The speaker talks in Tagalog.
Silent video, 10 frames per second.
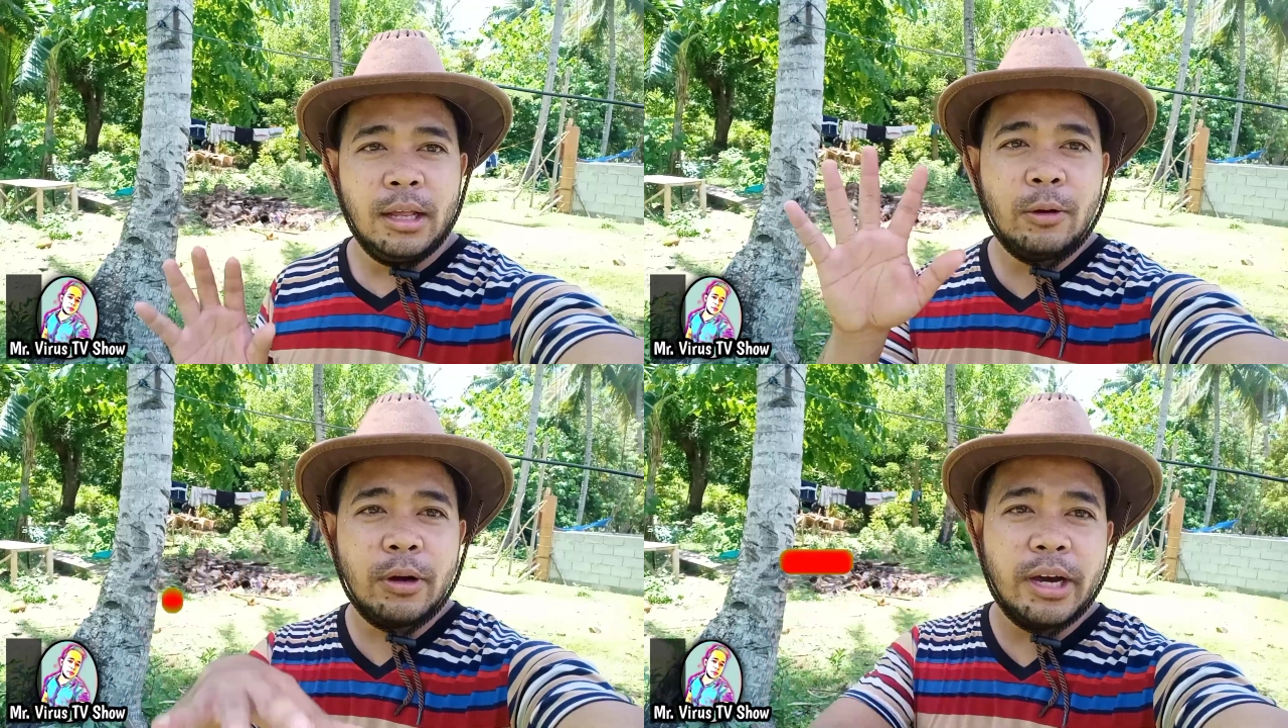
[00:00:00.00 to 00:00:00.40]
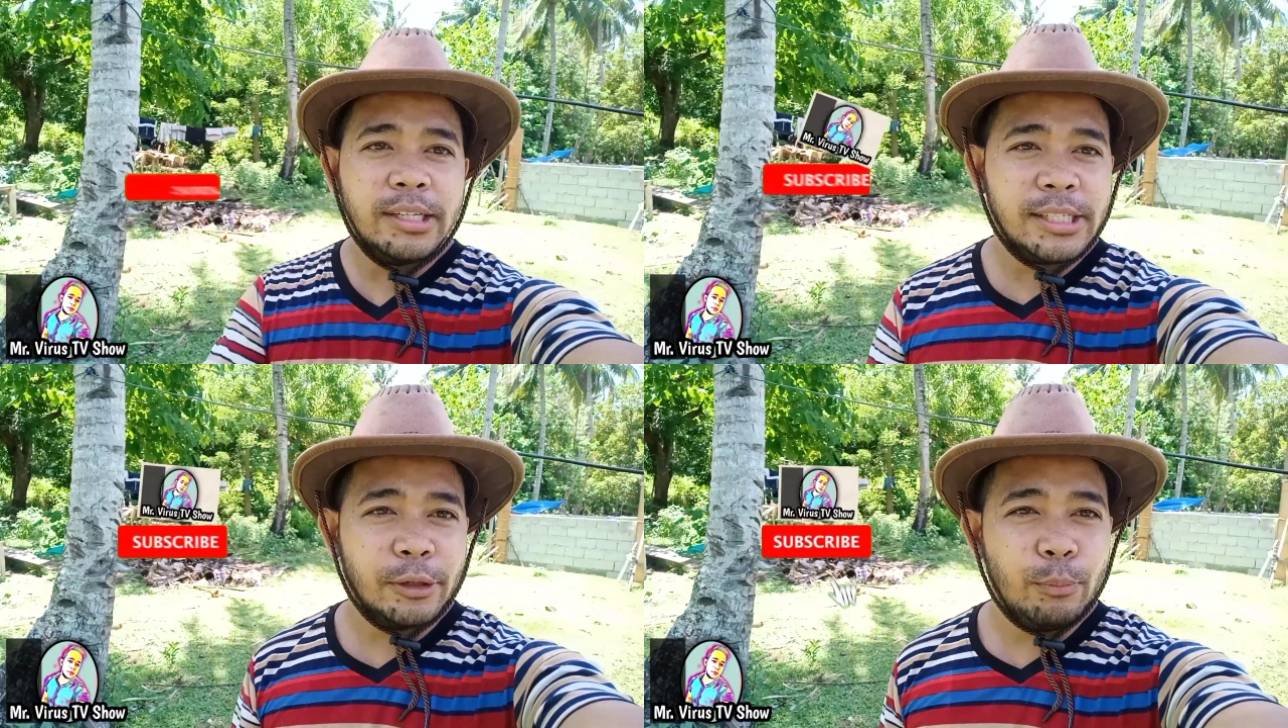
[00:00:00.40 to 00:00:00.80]
Hello
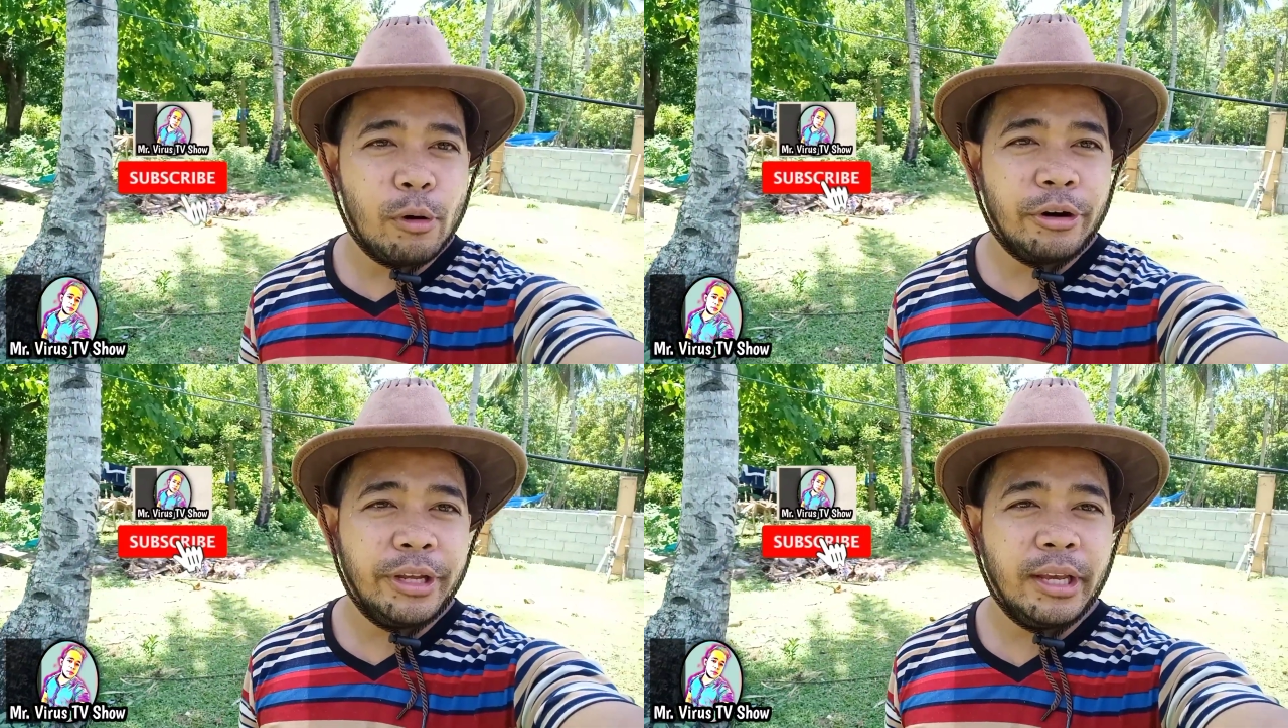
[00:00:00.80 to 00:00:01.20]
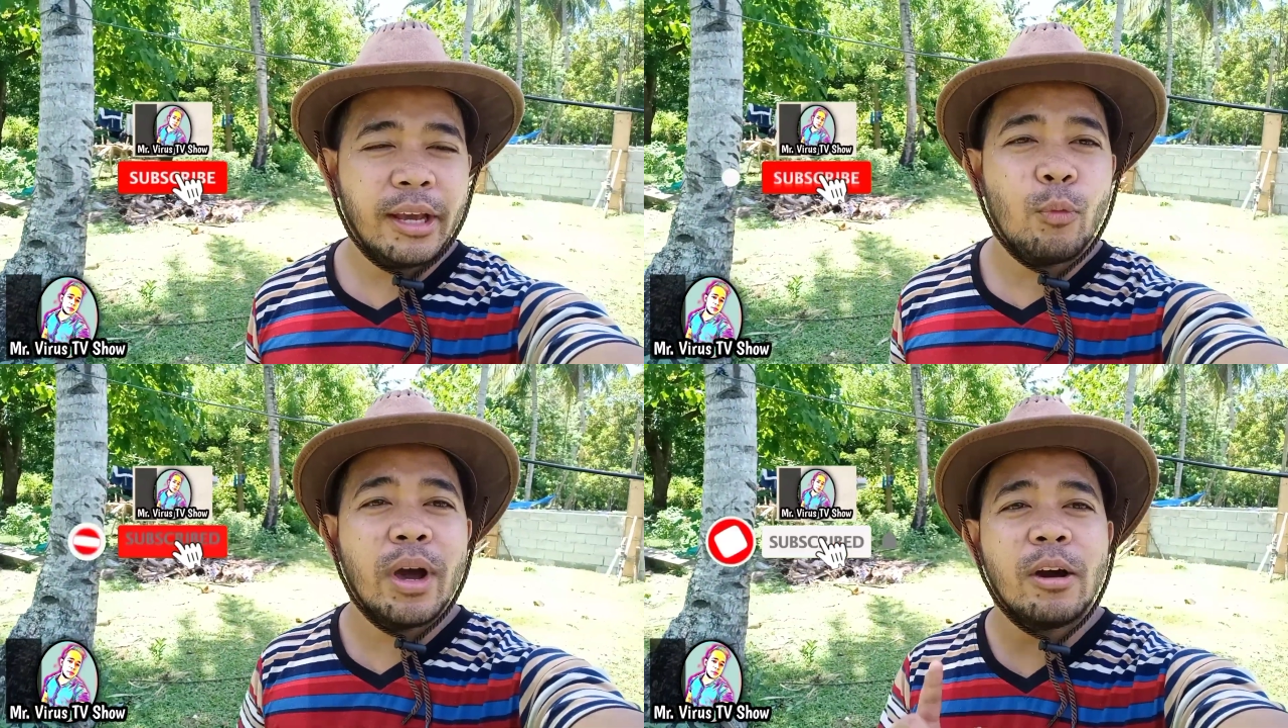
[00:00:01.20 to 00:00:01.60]
guys, good
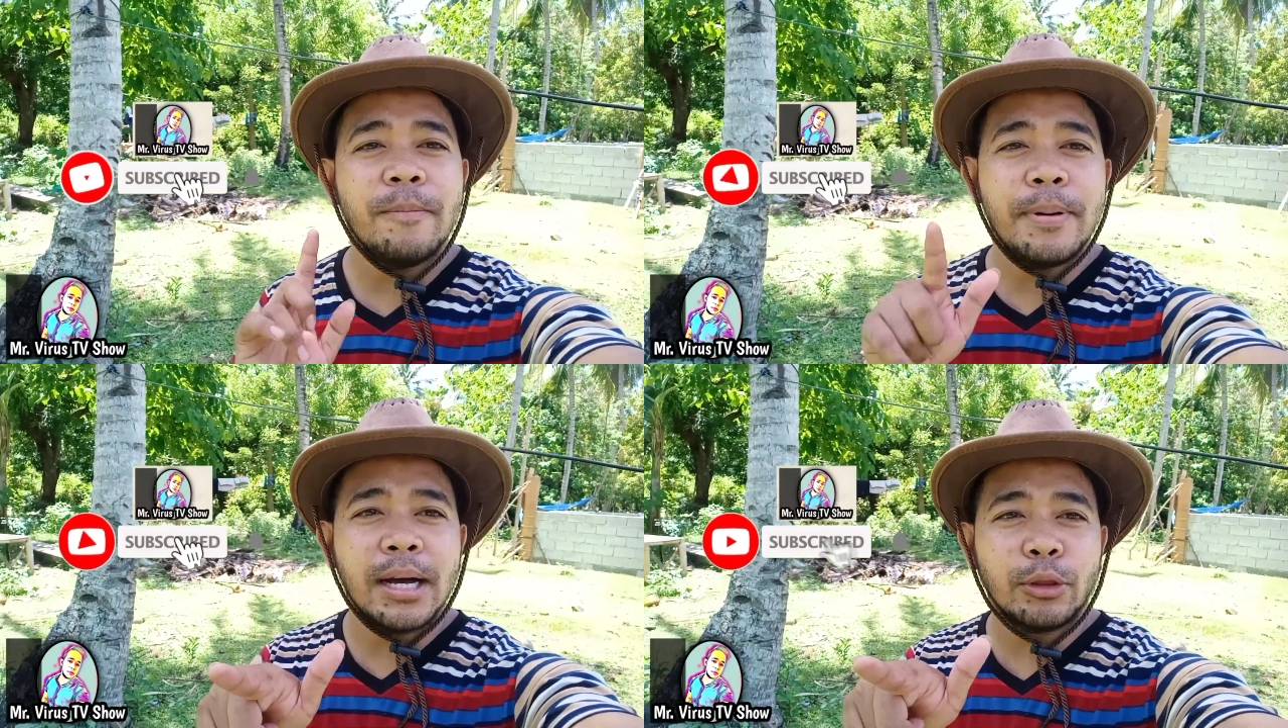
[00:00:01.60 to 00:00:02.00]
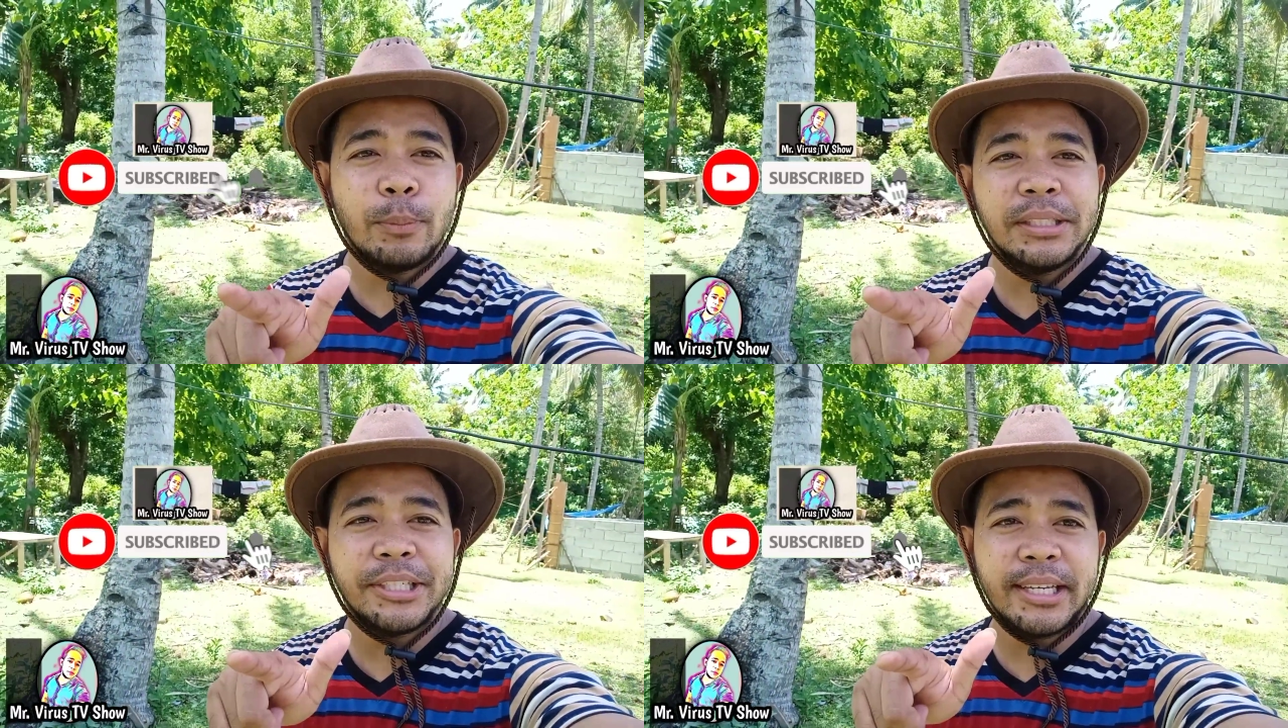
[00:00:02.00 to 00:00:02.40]
morning and welcome back to
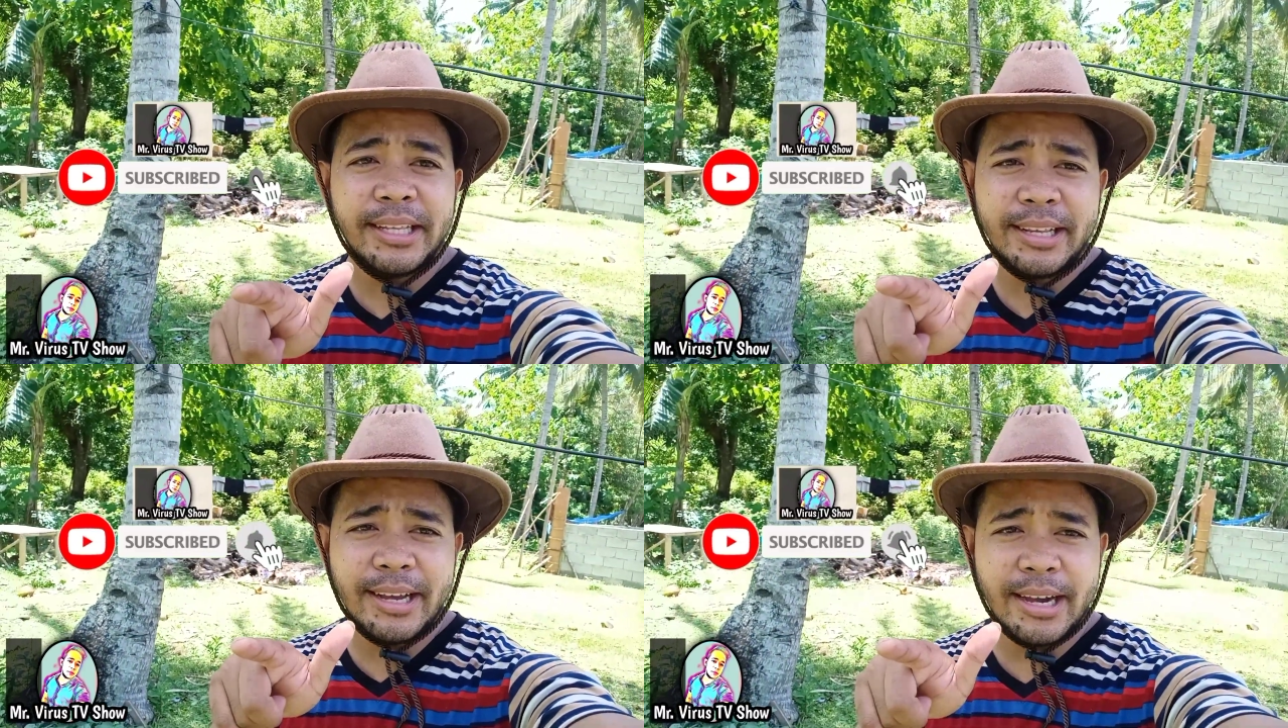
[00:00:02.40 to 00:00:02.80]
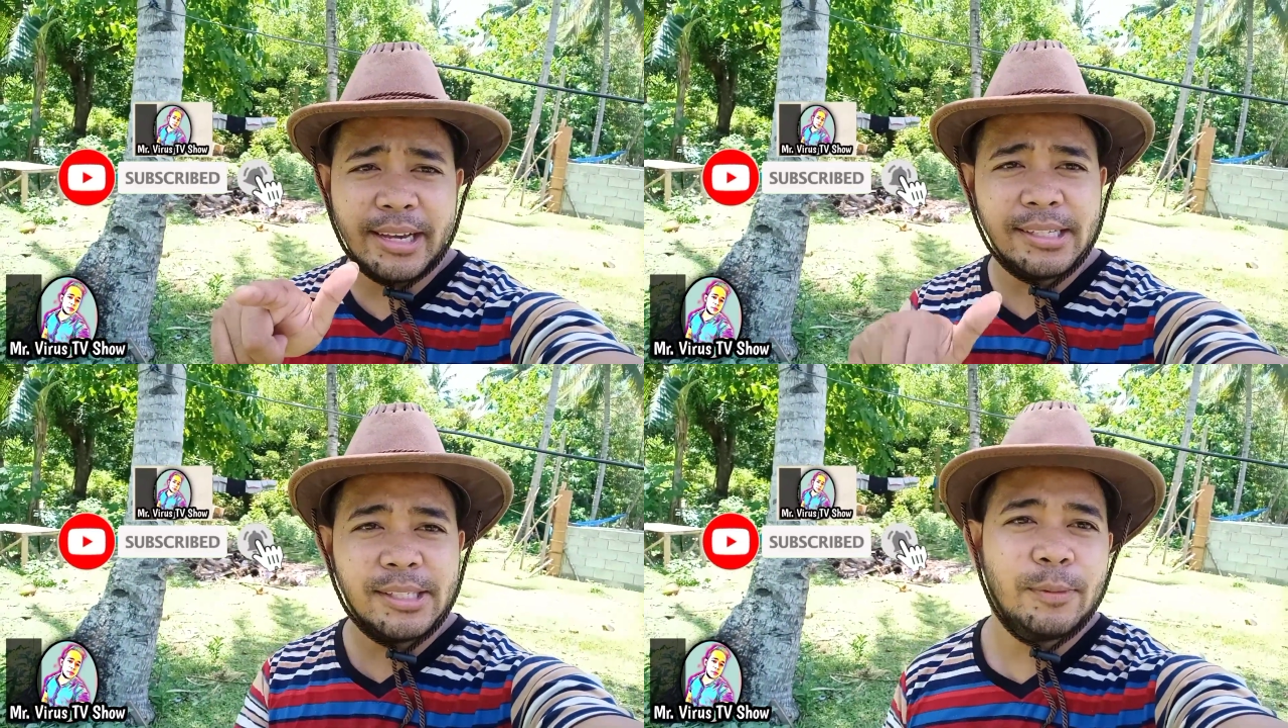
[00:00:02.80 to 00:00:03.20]
my channel guys.